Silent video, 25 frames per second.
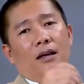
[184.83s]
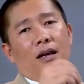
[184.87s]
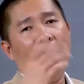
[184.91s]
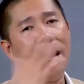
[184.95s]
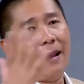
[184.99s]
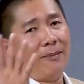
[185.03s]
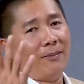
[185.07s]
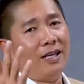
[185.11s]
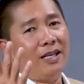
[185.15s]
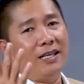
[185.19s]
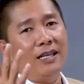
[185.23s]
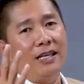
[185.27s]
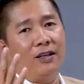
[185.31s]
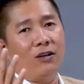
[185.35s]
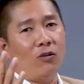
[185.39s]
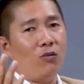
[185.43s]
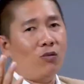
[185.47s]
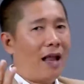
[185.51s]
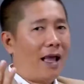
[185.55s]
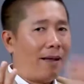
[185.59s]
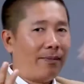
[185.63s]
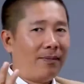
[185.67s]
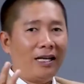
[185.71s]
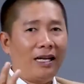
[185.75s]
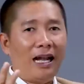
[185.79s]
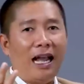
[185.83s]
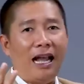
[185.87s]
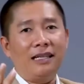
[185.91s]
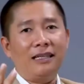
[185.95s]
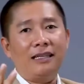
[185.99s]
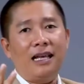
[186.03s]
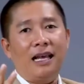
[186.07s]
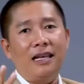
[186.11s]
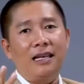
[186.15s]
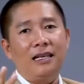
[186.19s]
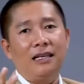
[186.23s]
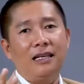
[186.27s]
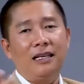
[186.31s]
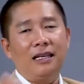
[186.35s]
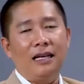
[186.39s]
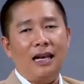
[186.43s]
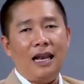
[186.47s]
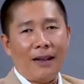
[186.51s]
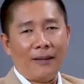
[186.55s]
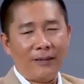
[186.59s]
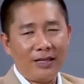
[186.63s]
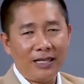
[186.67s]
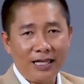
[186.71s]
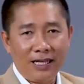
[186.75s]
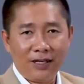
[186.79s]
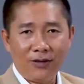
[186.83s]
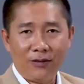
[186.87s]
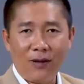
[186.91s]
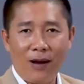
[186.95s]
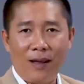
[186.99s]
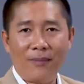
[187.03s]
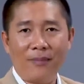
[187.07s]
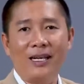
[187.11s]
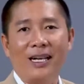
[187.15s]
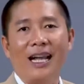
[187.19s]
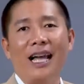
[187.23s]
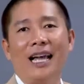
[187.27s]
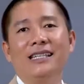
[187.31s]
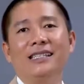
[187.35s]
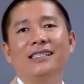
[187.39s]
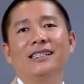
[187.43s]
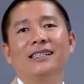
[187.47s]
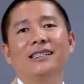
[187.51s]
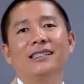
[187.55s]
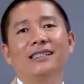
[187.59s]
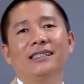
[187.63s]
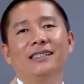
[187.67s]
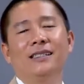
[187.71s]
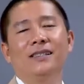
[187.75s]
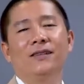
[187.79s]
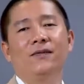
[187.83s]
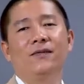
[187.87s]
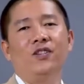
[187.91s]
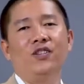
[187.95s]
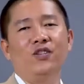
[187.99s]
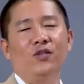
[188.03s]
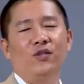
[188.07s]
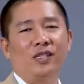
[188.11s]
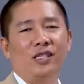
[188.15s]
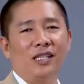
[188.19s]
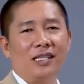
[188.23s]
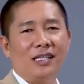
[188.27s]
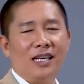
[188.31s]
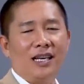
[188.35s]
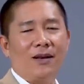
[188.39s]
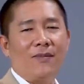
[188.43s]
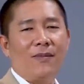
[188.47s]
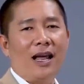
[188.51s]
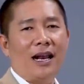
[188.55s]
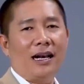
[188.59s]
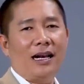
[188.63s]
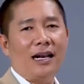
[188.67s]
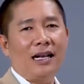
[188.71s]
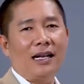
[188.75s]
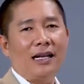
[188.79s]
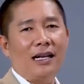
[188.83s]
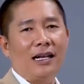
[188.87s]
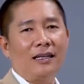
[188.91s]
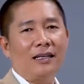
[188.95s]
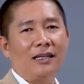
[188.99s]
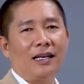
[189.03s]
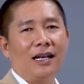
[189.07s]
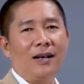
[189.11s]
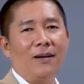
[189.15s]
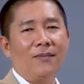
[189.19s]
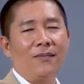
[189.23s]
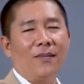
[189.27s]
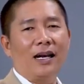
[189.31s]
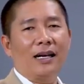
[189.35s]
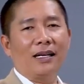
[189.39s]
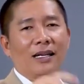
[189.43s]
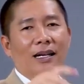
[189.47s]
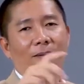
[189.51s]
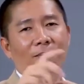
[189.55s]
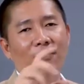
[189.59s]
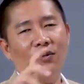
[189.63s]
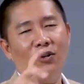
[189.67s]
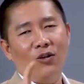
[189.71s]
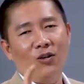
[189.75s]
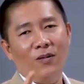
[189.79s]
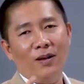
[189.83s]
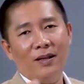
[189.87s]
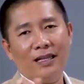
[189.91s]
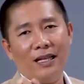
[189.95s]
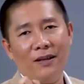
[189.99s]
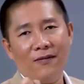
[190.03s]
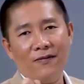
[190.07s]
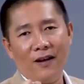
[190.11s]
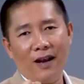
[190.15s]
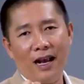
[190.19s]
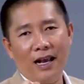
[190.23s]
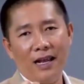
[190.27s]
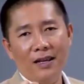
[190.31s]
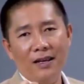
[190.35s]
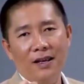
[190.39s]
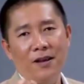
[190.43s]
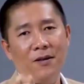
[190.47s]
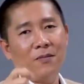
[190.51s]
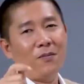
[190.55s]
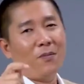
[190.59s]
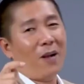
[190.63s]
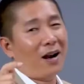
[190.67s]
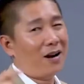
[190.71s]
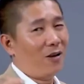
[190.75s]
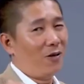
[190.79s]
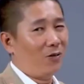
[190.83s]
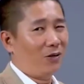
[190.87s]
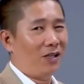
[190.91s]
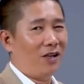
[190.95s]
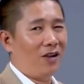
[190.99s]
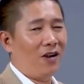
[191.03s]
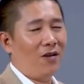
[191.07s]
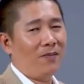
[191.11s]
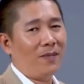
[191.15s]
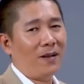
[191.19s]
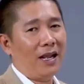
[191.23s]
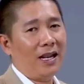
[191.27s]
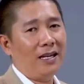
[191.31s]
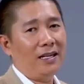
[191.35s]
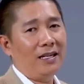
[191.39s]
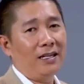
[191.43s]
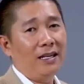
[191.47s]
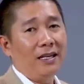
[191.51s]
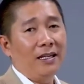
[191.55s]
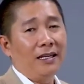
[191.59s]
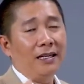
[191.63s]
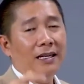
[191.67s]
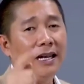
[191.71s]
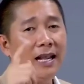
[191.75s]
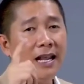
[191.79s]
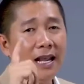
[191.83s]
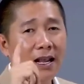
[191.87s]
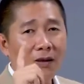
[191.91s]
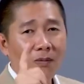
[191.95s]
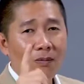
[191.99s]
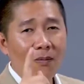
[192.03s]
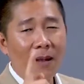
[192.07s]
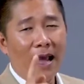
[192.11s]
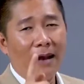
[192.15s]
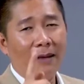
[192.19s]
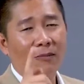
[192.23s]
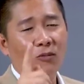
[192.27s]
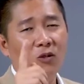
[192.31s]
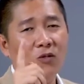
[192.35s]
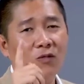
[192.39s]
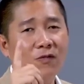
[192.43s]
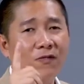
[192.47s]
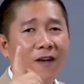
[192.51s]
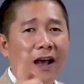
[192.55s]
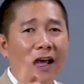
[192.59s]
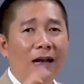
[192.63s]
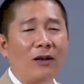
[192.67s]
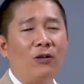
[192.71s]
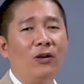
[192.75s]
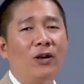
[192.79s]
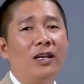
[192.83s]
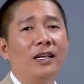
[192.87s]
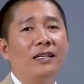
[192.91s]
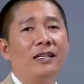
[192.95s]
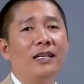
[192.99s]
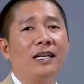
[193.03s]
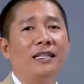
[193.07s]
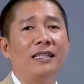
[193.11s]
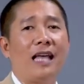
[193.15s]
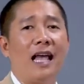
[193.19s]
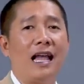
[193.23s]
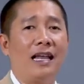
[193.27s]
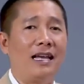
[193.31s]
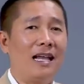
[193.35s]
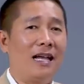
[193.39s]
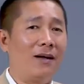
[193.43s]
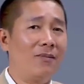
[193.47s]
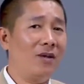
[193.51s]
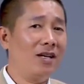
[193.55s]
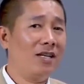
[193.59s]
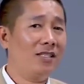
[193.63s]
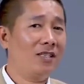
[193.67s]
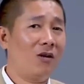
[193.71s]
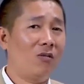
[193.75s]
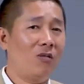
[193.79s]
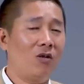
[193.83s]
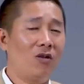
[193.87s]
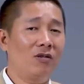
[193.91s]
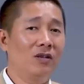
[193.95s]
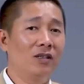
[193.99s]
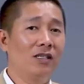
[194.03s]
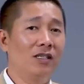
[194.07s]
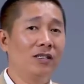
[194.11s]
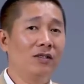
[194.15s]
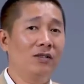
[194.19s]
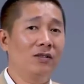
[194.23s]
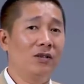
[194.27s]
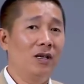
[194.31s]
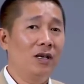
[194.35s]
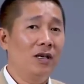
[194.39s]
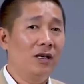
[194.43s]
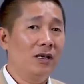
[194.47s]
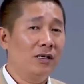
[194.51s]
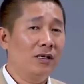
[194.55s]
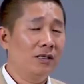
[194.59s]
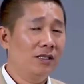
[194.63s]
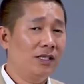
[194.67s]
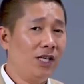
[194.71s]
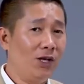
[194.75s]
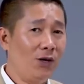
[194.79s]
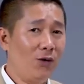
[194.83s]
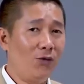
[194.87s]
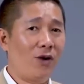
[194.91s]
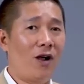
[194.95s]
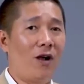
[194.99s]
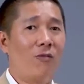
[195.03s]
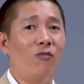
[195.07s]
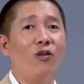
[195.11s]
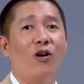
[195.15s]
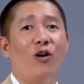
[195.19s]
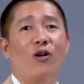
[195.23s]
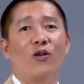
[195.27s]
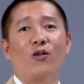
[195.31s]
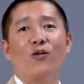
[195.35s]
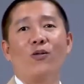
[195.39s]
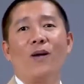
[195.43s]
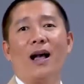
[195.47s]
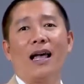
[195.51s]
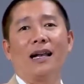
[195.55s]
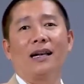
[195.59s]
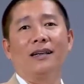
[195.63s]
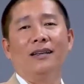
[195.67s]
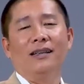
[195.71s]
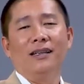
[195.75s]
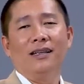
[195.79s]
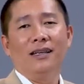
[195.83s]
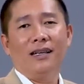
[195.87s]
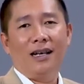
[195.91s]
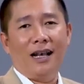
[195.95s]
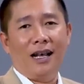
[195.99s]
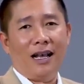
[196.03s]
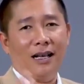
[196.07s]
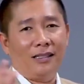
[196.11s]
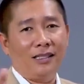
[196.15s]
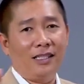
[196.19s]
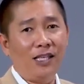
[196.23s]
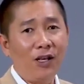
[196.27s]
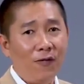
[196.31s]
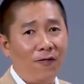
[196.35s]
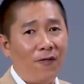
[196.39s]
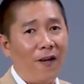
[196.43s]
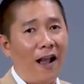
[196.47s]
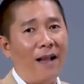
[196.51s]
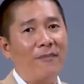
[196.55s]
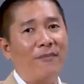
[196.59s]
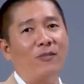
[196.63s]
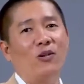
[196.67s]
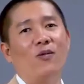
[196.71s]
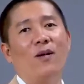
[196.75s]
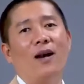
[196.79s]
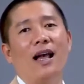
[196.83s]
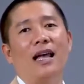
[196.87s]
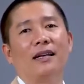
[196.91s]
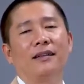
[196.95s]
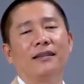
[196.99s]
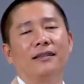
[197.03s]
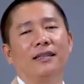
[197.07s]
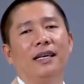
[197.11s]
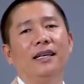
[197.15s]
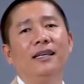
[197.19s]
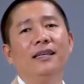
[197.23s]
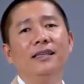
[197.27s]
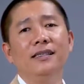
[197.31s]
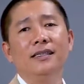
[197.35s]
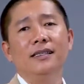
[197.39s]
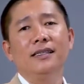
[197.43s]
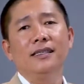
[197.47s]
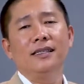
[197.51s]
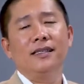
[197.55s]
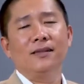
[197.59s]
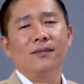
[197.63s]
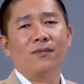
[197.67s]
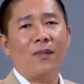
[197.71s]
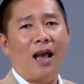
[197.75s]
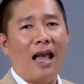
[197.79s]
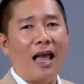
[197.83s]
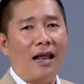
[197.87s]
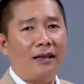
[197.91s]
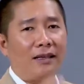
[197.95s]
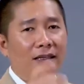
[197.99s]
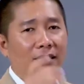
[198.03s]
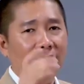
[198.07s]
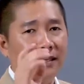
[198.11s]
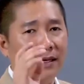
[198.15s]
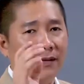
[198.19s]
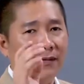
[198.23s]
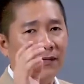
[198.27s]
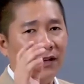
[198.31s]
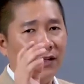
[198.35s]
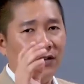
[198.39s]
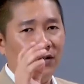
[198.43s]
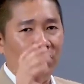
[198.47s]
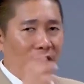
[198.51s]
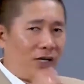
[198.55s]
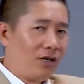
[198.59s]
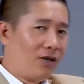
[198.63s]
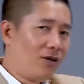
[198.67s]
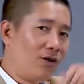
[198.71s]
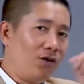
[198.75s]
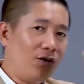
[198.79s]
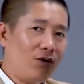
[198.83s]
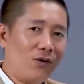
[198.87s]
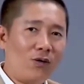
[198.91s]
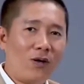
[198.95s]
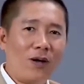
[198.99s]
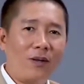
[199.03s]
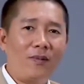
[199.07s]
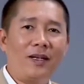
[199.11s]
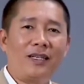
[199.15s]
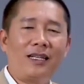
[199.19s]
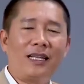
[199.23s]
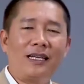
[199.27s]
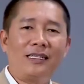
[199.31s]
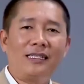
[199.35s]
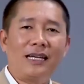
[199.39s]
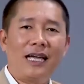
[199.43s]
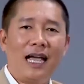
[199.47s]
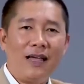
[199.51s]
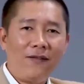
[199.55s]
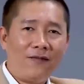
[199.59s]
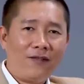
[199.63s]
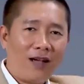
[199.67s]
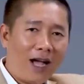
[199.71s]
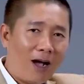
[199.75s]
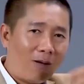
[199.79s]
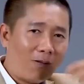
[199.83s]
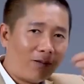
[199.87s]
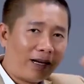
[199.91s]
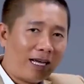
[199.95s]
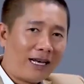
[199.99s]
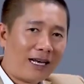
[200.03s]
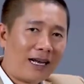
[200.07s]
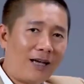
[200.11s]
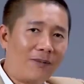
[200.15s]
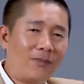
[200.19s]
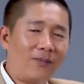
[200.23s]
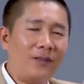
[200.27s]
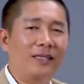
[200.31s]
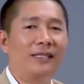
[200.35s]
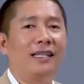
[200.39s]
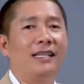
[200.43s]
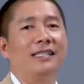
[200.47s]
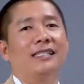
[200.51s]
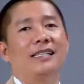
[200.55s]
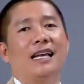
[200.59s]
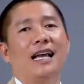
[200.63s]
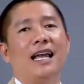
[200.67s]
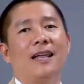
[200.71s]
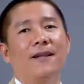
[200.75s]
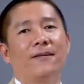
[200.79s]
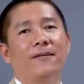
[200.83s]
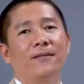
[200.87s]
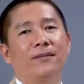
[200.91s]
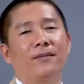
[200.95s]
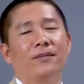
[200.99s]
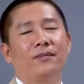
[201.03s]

làm cái gì cũng làm được hai tay làm cái gì cũng làm được hai chân ví dụ trước giờ bạn đang ăn cơm bạn cầm đũa bên tay phải bắt đầu từ hôm nay nếu bạn muốn phát huy cái tài năng bên trong con người siêu khổng lồ của bạn à, siêu phàm của bạn thì bạn nhất định phải chuyển đôi đũa qua bên tay trái và học cách ăn bằng tay trái